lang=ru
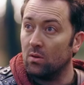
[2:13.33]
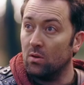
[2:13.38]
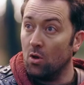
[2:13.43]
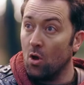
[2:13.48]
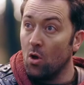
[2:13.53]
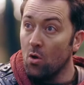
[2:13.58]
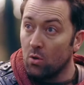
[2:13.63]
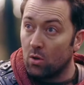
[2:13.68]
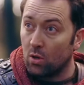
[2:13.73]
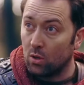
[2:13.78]

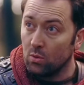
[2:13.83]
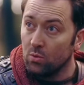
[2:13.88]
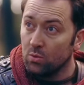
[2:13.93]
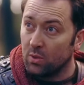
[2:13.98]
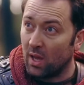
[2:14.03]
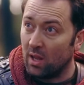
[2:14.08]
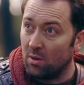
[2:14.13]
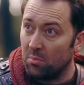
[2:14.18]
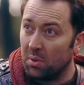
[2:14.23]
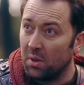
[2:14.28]
Нет паузы
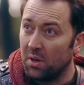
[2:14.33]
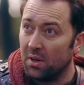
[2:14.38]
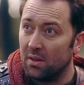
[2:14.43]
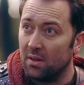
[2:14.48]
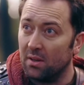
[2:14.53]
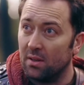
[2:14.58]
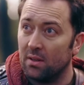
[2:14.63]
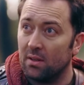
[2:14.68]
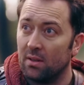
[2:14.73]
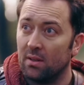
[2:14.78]
на
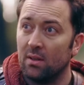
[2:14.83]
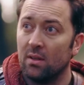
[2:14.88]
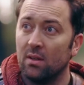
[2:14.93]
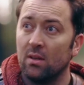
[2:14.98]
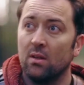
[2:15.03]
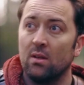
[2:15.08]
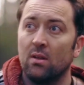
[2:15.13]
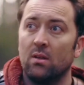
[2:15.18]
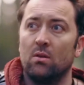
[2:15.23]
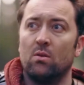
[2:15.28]
перезарядку?
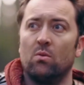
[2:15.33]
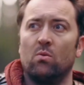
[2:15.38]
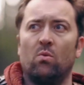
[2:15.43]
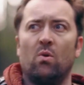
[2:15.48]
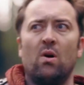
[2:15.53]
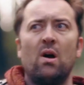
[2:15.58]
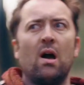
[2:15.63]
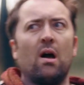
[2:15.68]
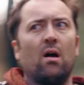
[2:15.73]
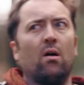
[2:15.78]

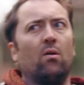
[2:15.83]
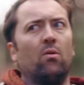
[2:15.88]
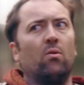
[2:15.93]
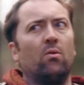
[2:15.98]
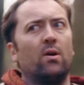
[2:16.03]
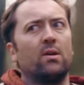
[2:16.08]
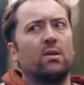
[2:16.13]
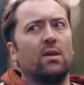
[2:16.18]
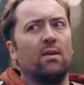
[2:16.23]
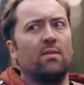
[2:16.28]
Вау.
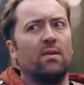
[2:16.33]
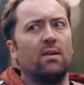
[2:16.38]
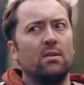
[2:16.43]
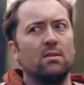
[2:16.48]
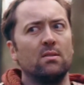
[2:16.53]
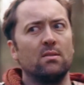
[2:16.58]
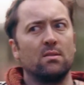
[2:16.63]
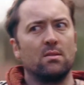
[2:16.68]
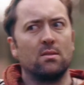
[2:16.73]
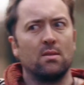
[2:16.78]
Да,
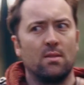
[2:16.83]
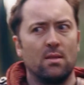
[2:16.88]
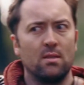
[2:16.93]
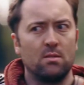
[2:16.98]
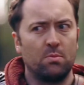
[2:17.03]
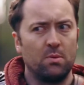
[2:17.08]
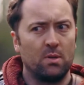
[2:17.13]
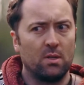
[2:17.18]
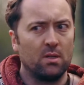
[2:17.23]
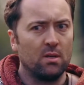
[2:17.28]
это...
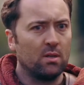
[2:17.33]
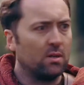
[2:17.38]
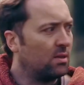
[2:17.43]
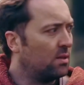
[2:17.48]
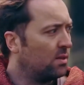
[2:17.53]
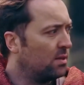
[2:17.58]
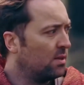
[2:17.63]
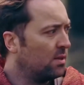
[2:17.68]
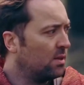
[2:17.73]
это круто. Э,